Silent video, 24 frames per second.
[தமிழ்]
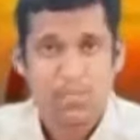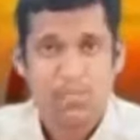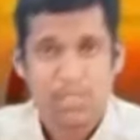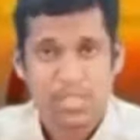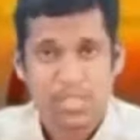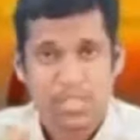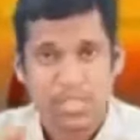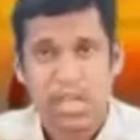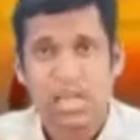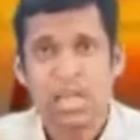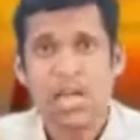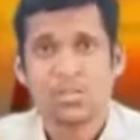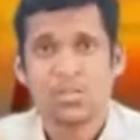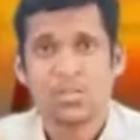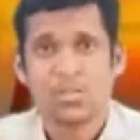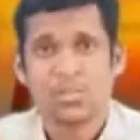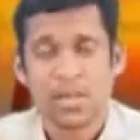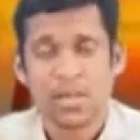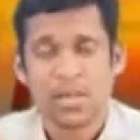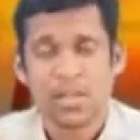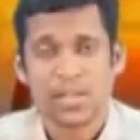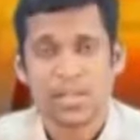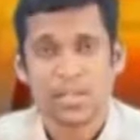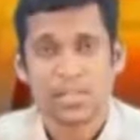பதினாலாவது
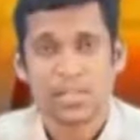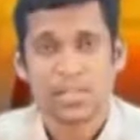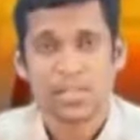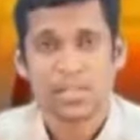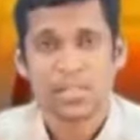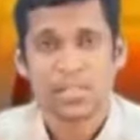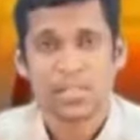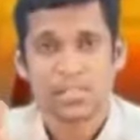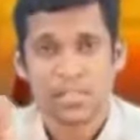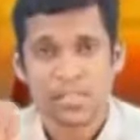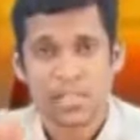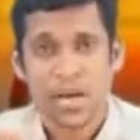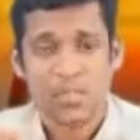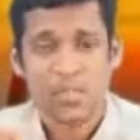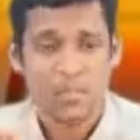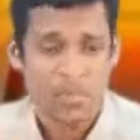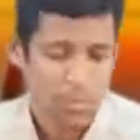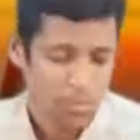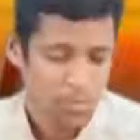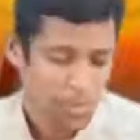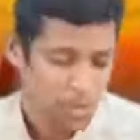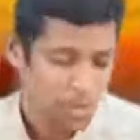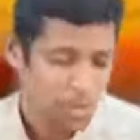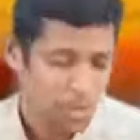பாயிண்ட்டு
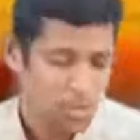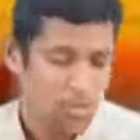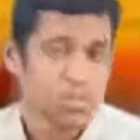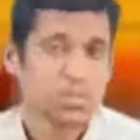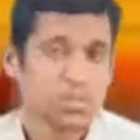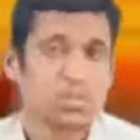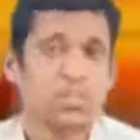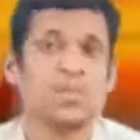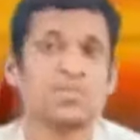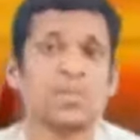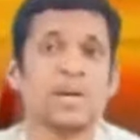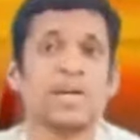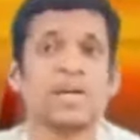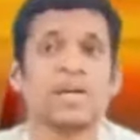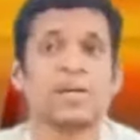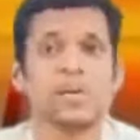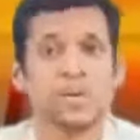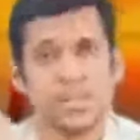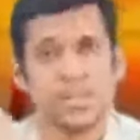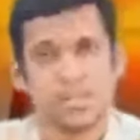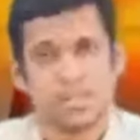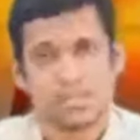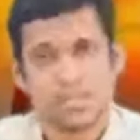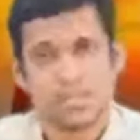சாப்பிடும் பொழுது புஸ்தகம்
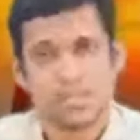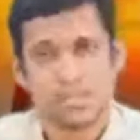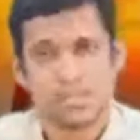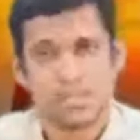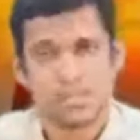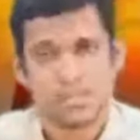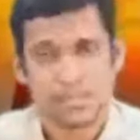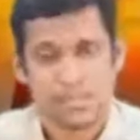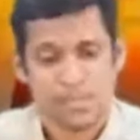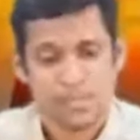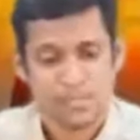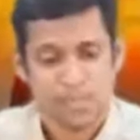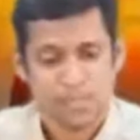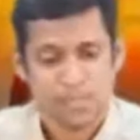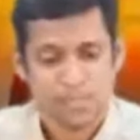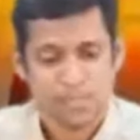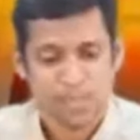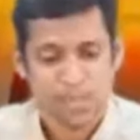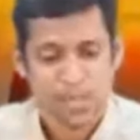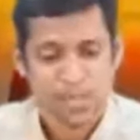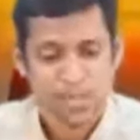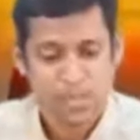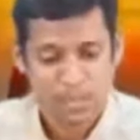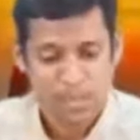படிக்கக்கூடாது
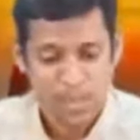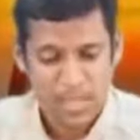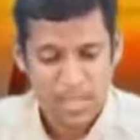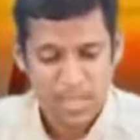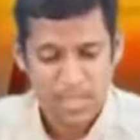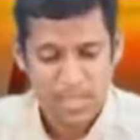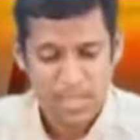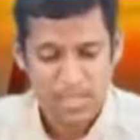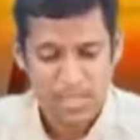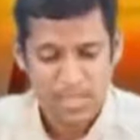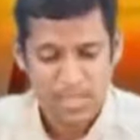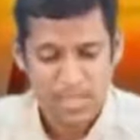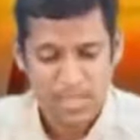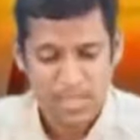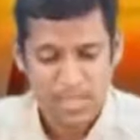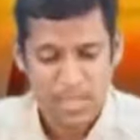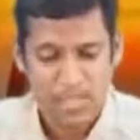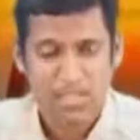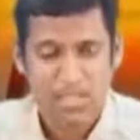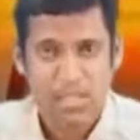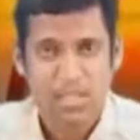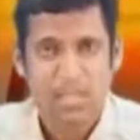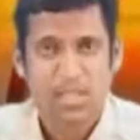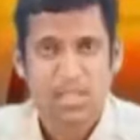பதினஞ்சு
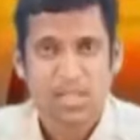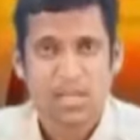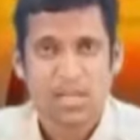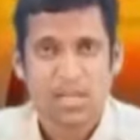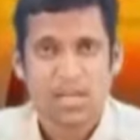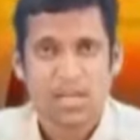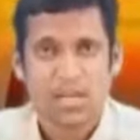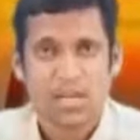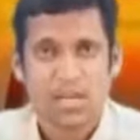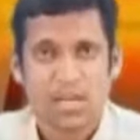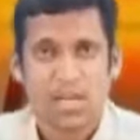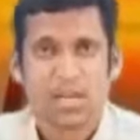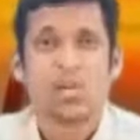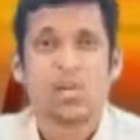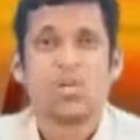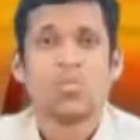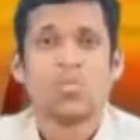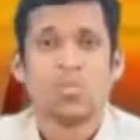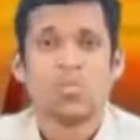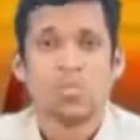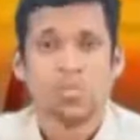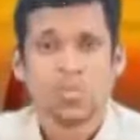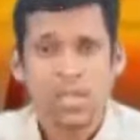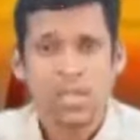
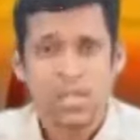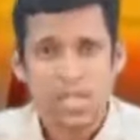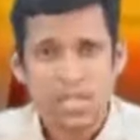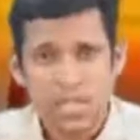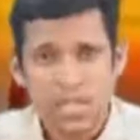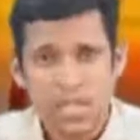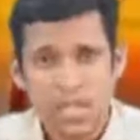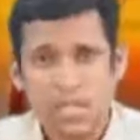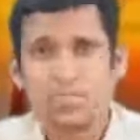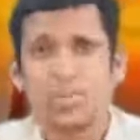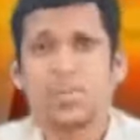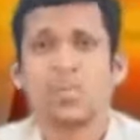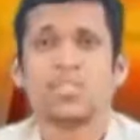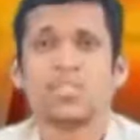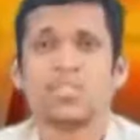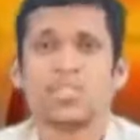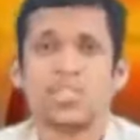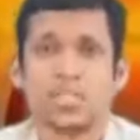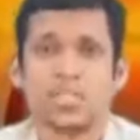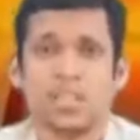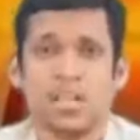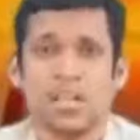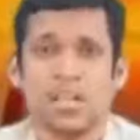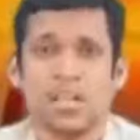முதல் ஏப்ப
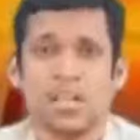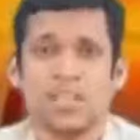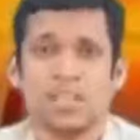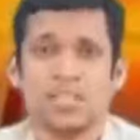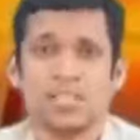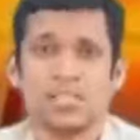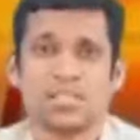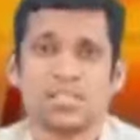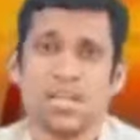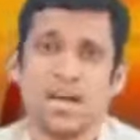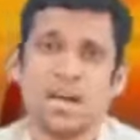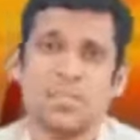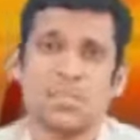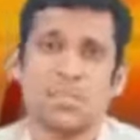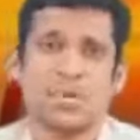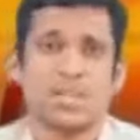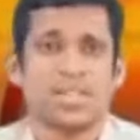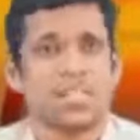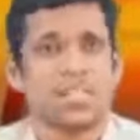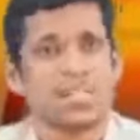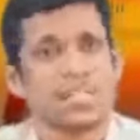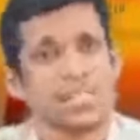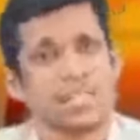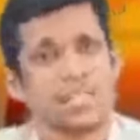வந்ததுன்னா
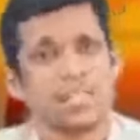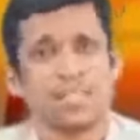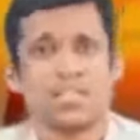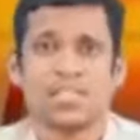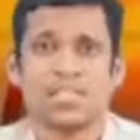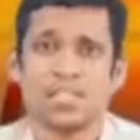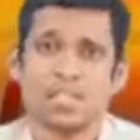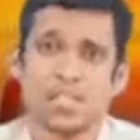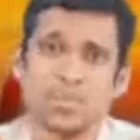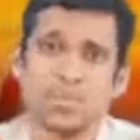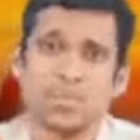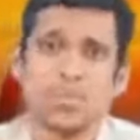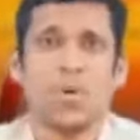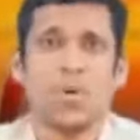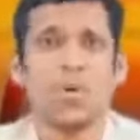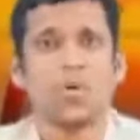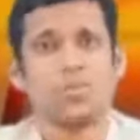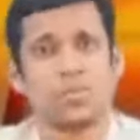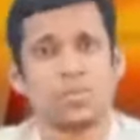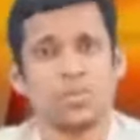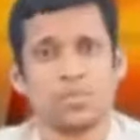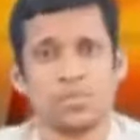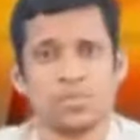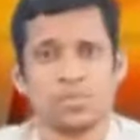சாப்பாட்டை நிறுத்திடுங்க
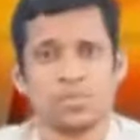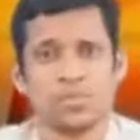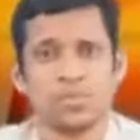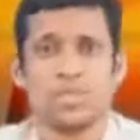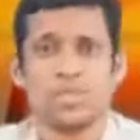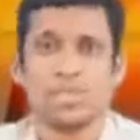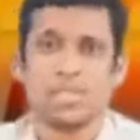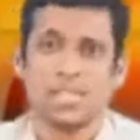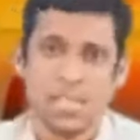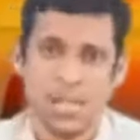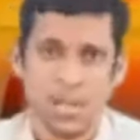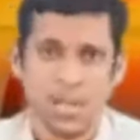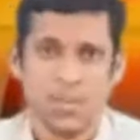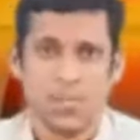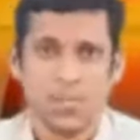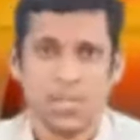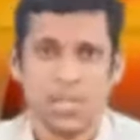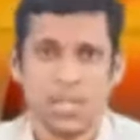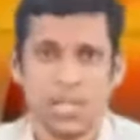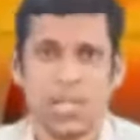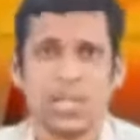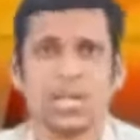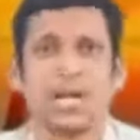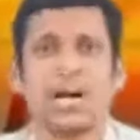போதும்
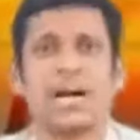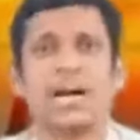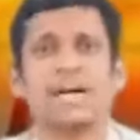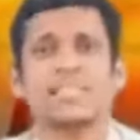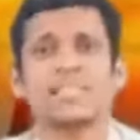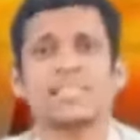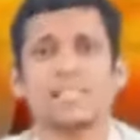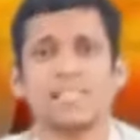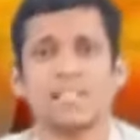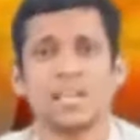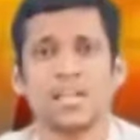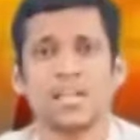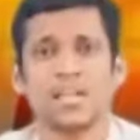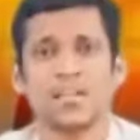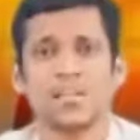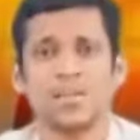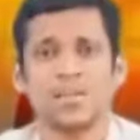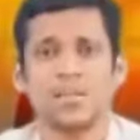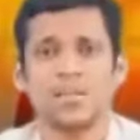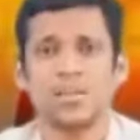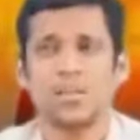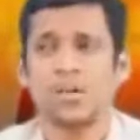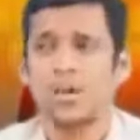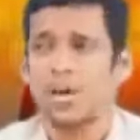தேவைப்பட்டால்
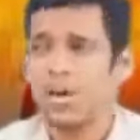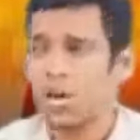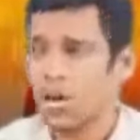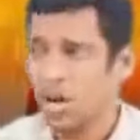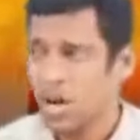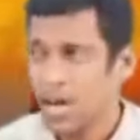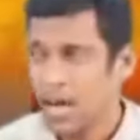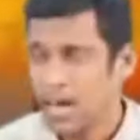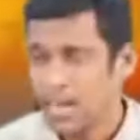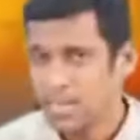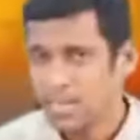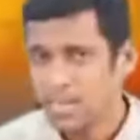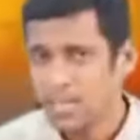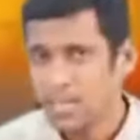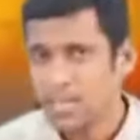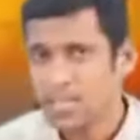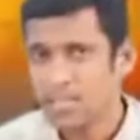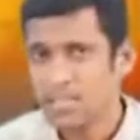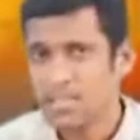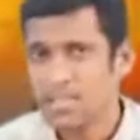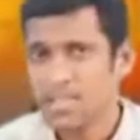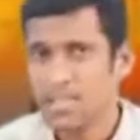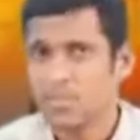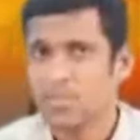ஆசைக்காகவும் அடுத்த
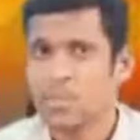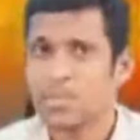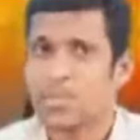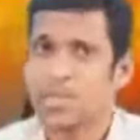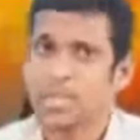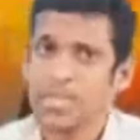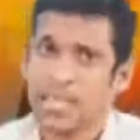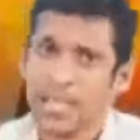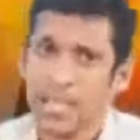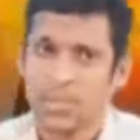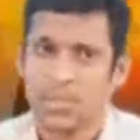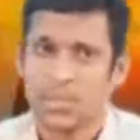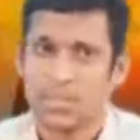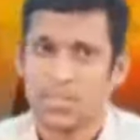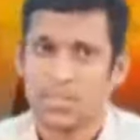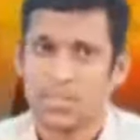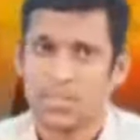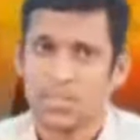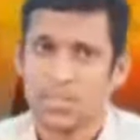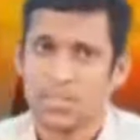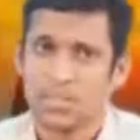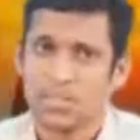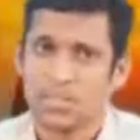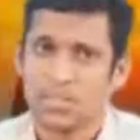நேரம் சாப்பிட்ற டைமுக்கு
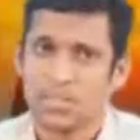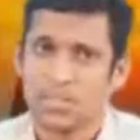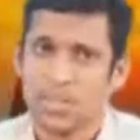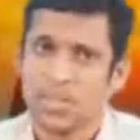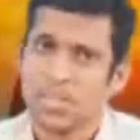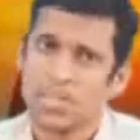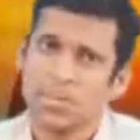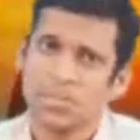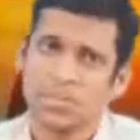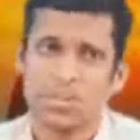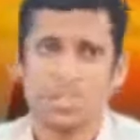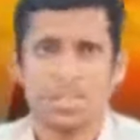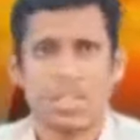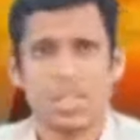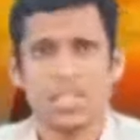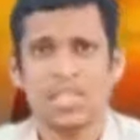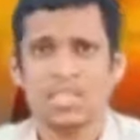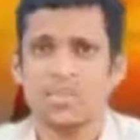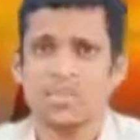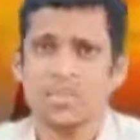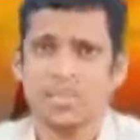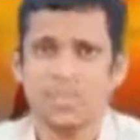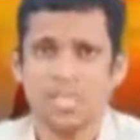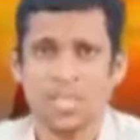தகுந்த மாதிரி கொஞ்சம்
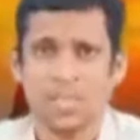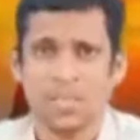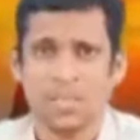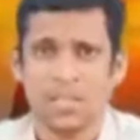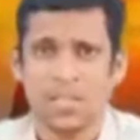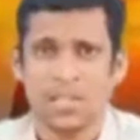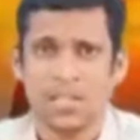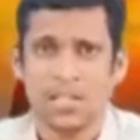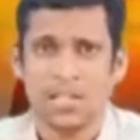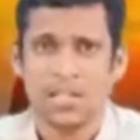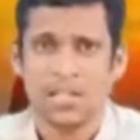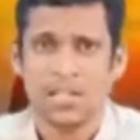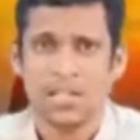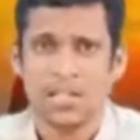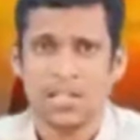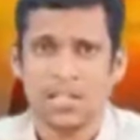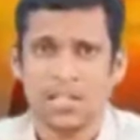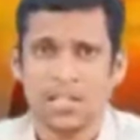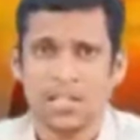அதிகமாக சாப்பிட்டுக்கலாம்